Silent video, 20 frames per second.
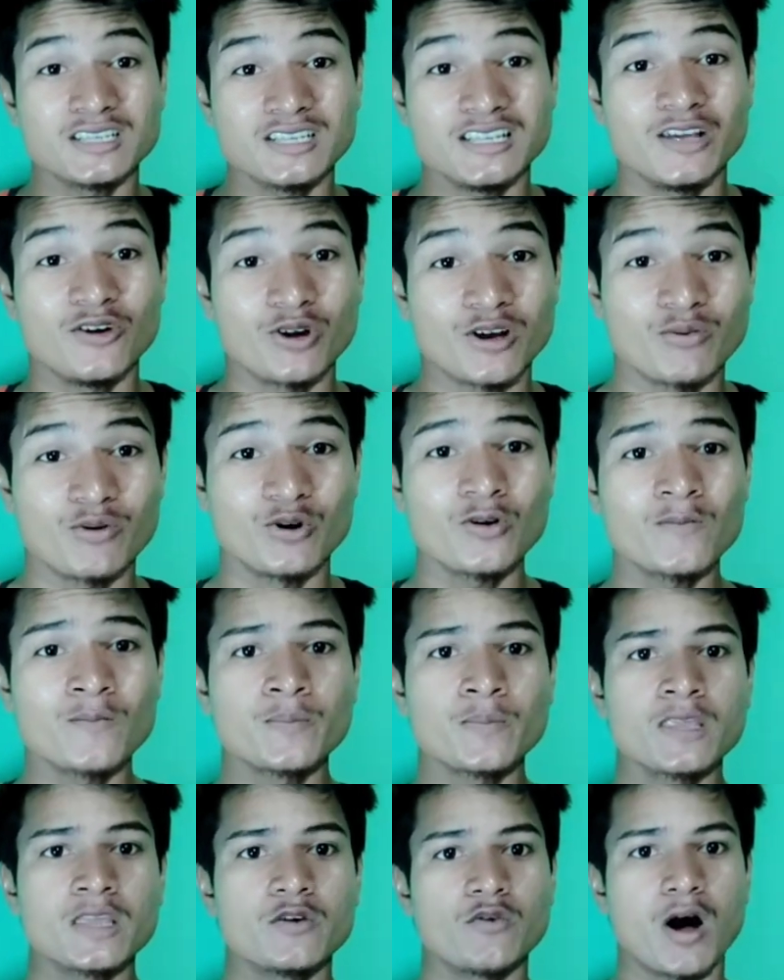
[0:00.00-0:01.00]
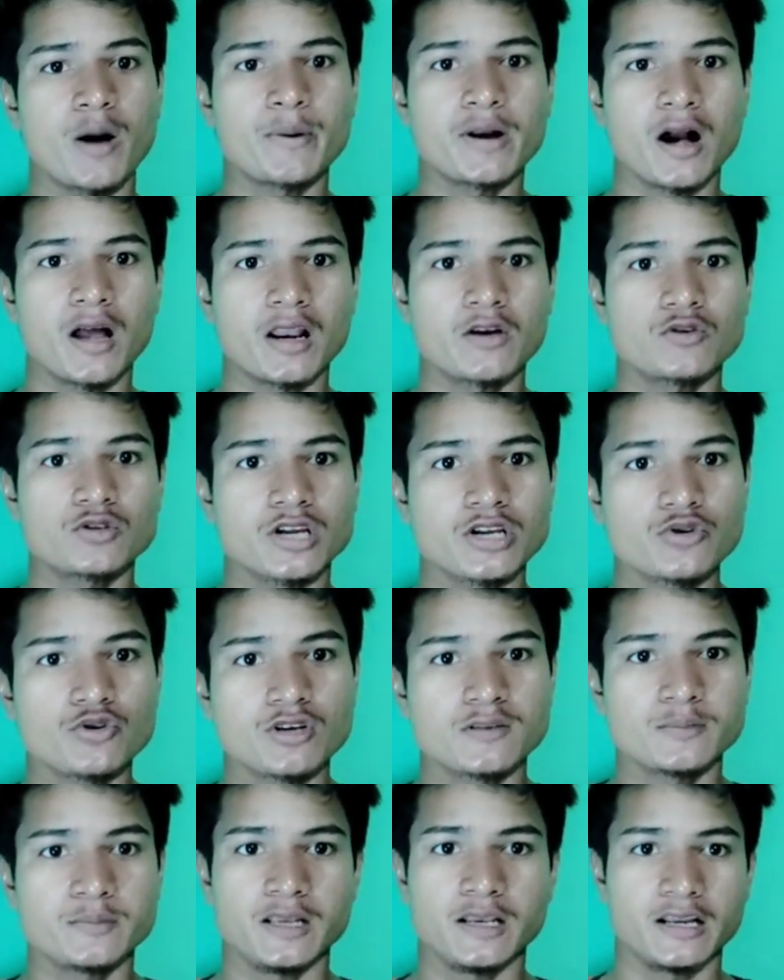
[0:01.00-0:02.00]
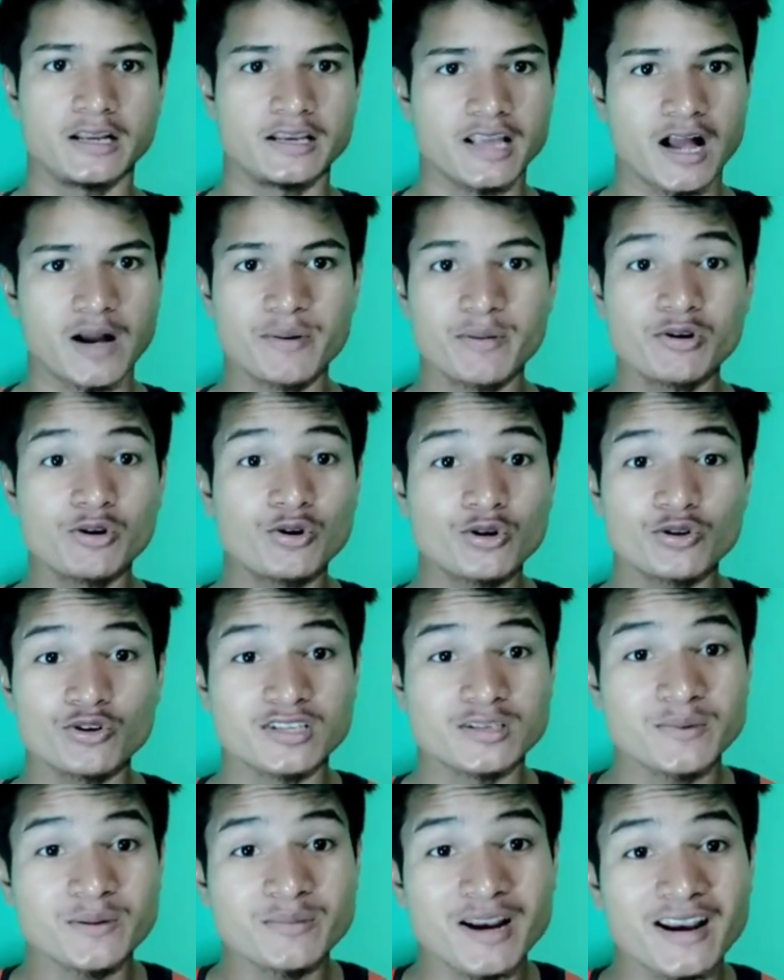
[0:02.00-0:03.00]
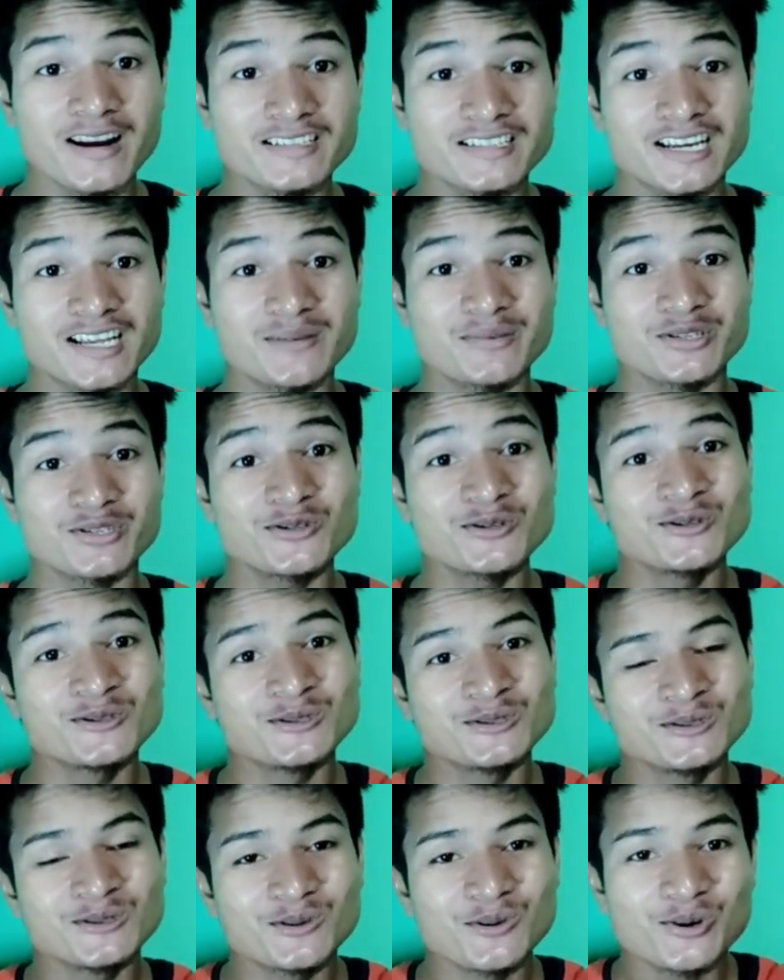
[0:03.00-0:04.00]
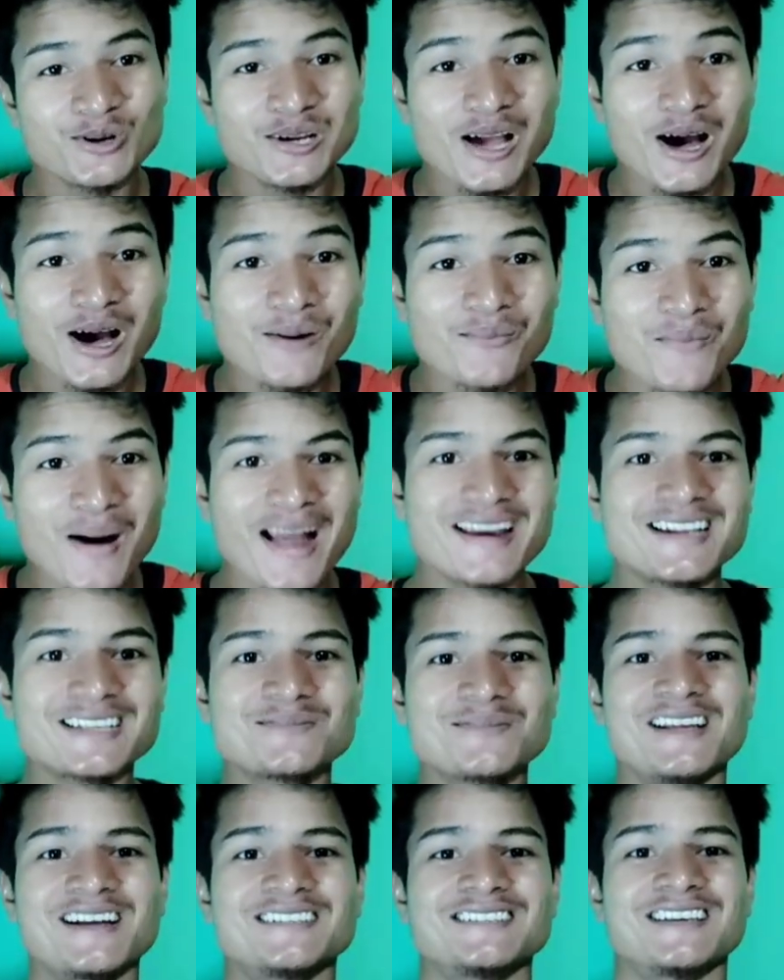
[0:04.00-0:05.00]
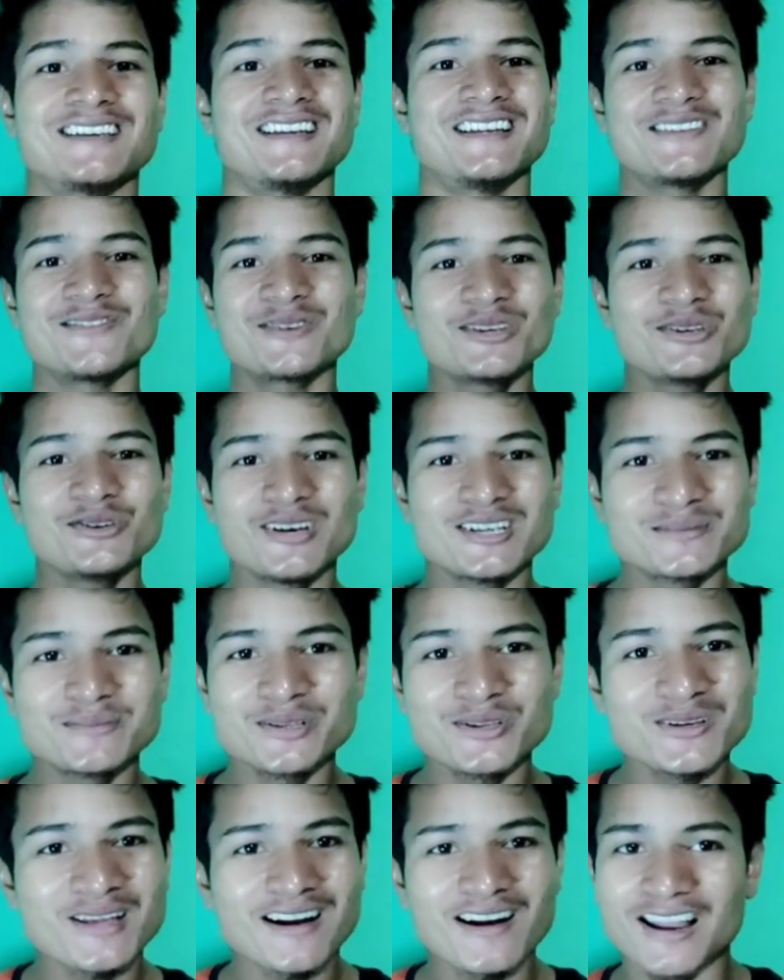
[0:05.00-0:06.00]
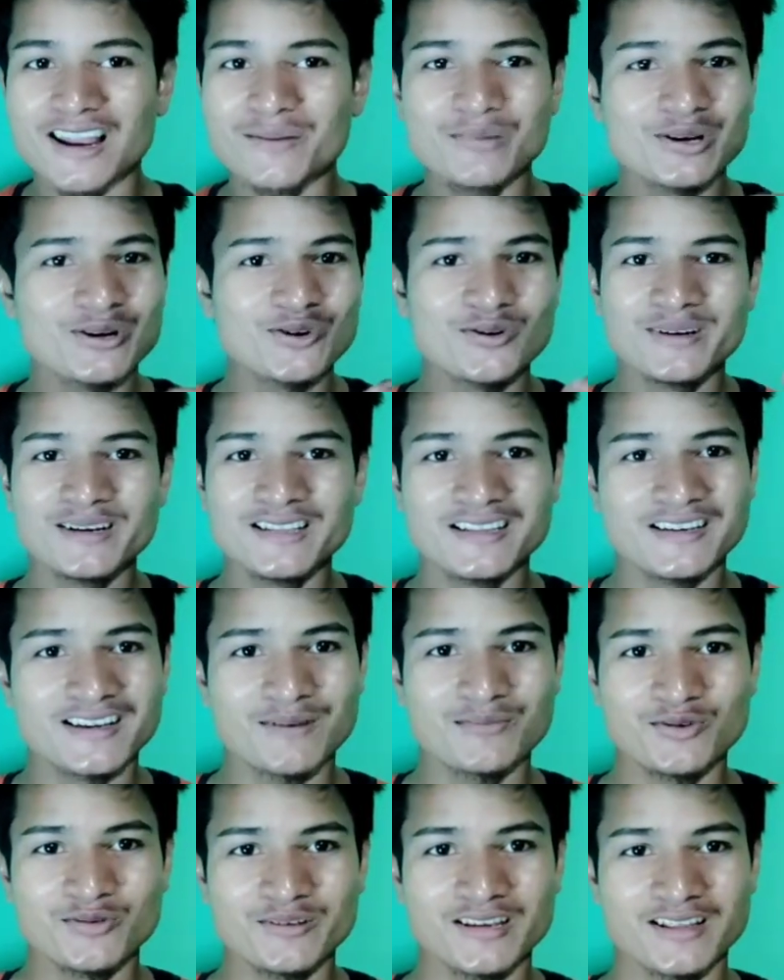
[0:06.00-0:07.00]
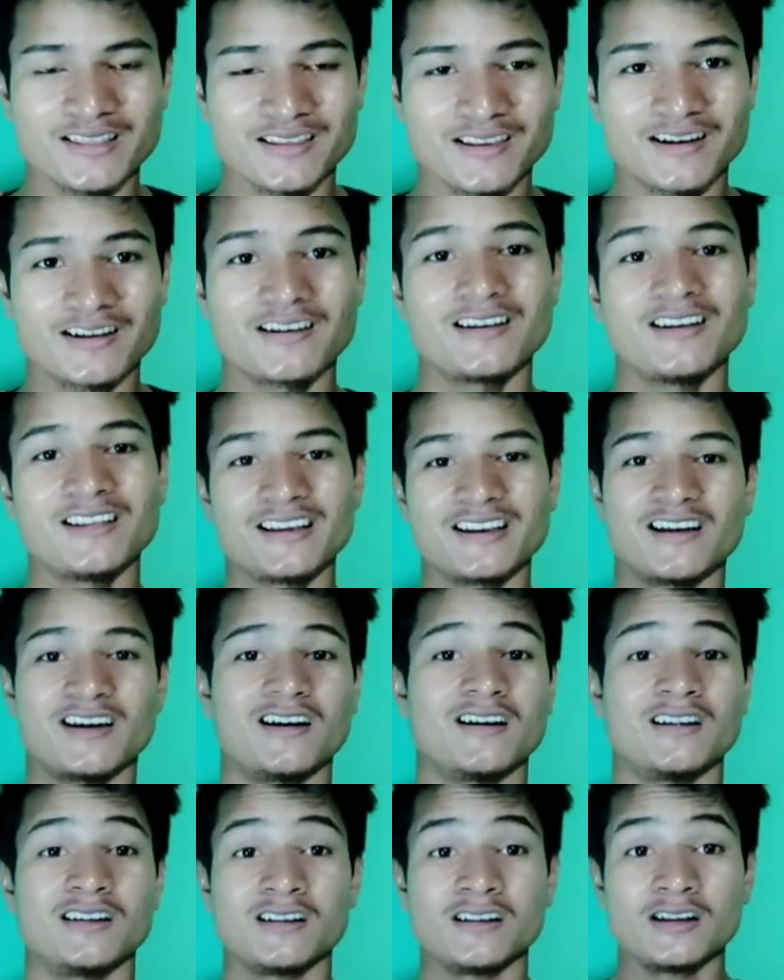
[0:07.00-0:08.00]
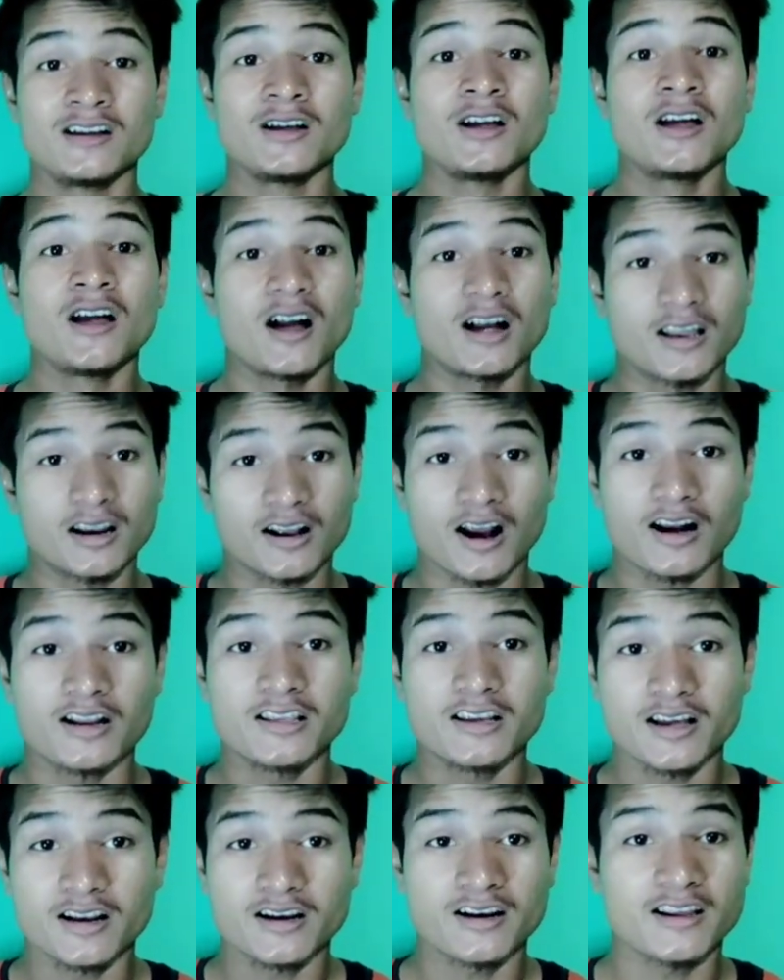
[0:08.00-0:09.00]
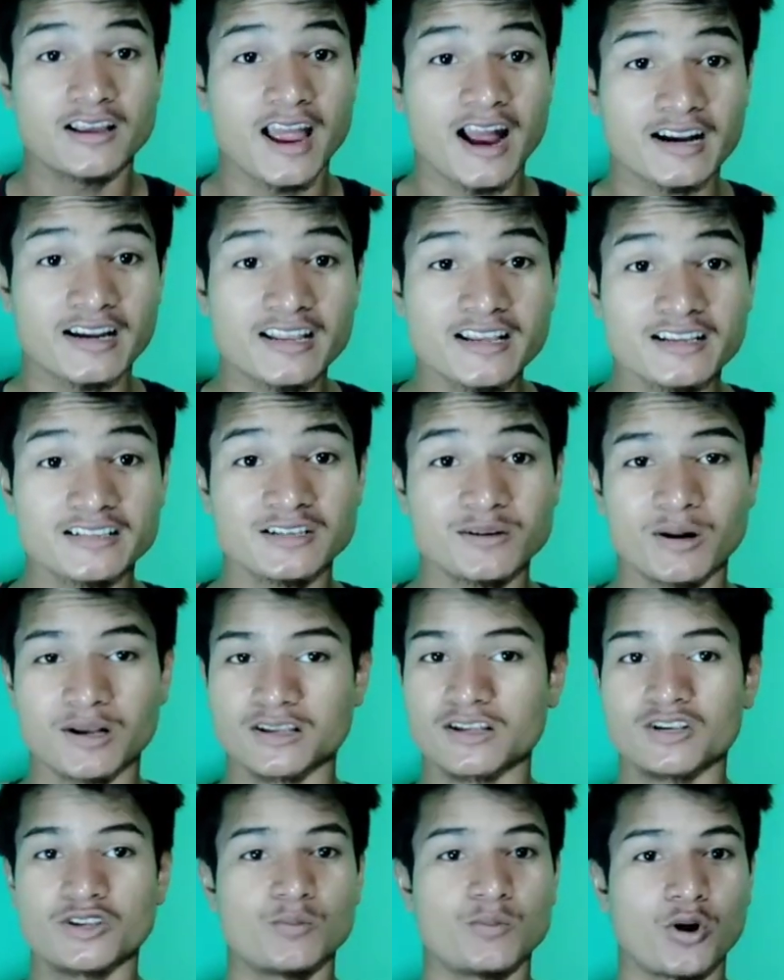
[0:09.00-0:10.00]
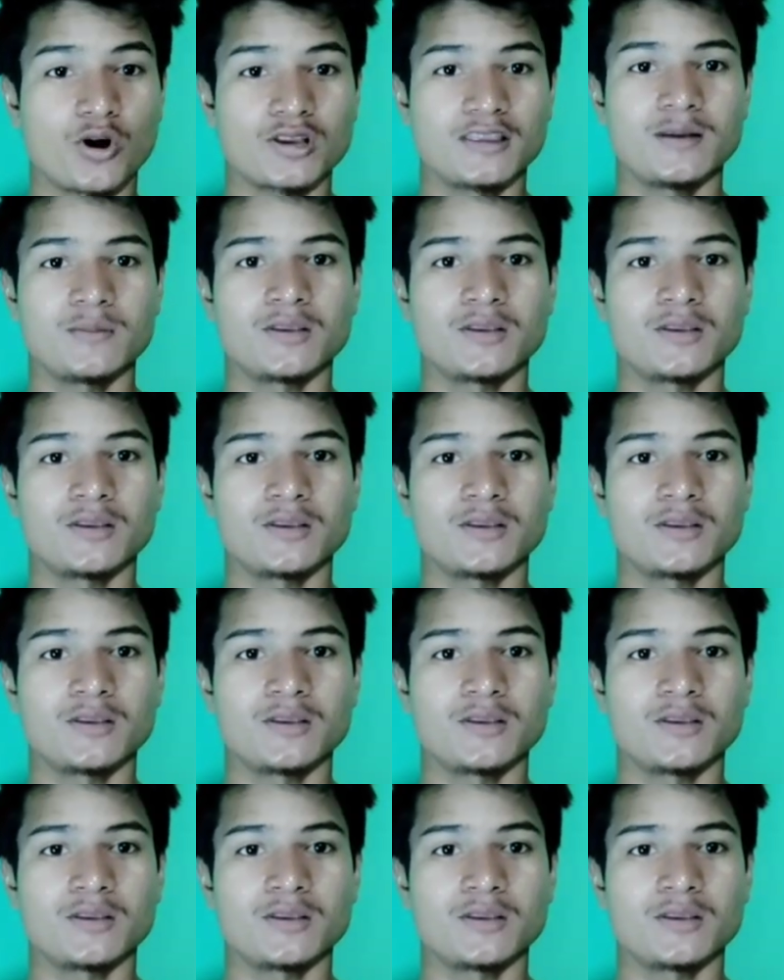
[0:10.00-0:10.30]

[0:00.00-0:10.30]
से लिए होंगे बोलो जो तो वहाँ पे गाना उसका यूएसपी है लेकिन यहाँ पे भी लोग यूएसपी बनाने के चक्कर में इसको उल्टा माइनस में लेके चले गए क्योंकि यूएसपी तो यहाँ गाना बिल्कुल भी नहीं दिख रहा है मूवी के अंदर लेकिन हाँ अगर कार्तिक आर्यन की एक्टिंग की सिर्फ बात करें तो बहुत